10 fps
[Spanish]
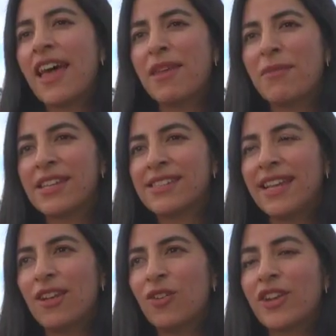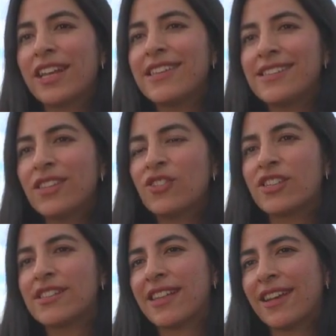además de los requisitos
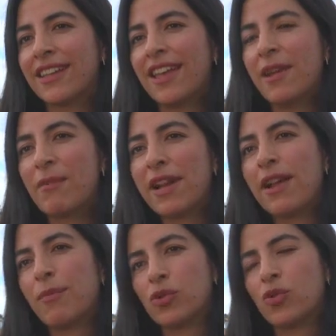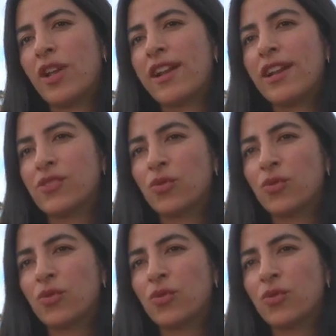que se requieren para postular a las